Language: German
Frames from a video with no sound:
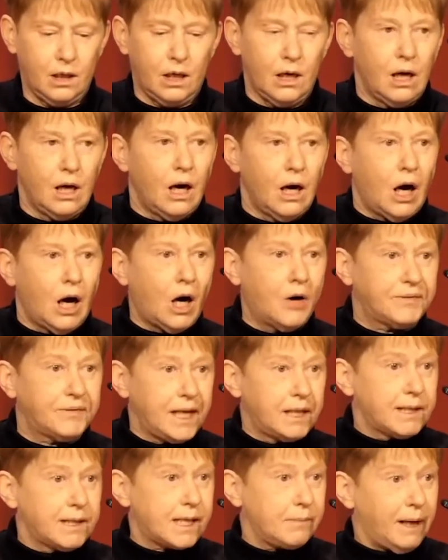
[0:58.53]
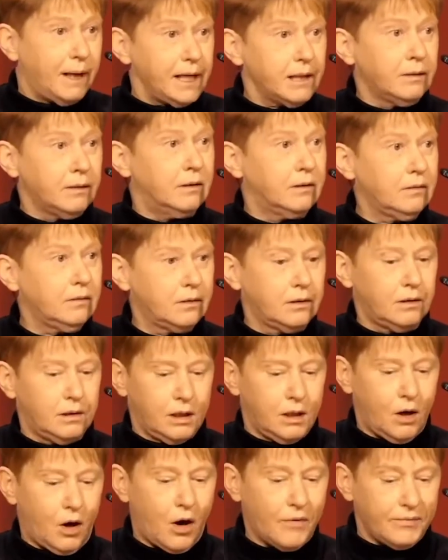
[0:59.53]
Auf den zweiten
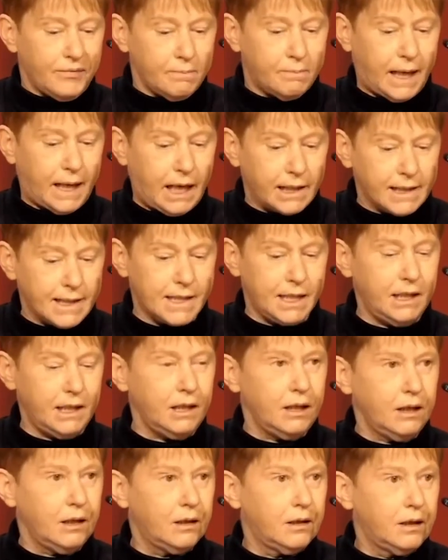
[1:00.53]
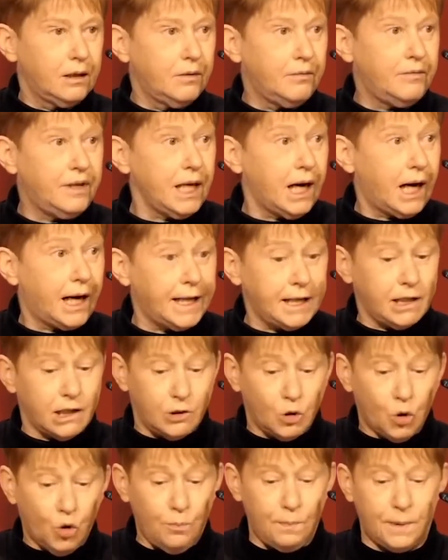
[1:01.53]
offenbart sie wie eine
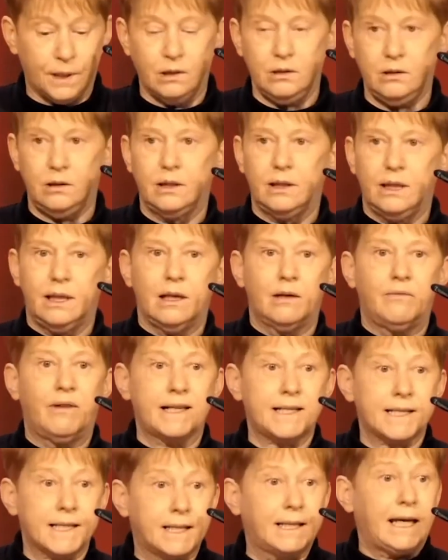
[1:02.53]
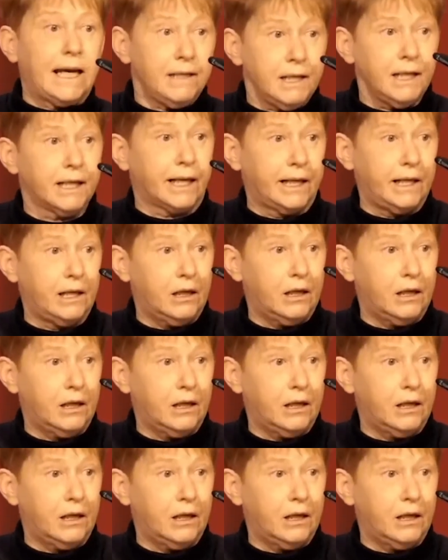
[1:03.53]
Lupe, was generell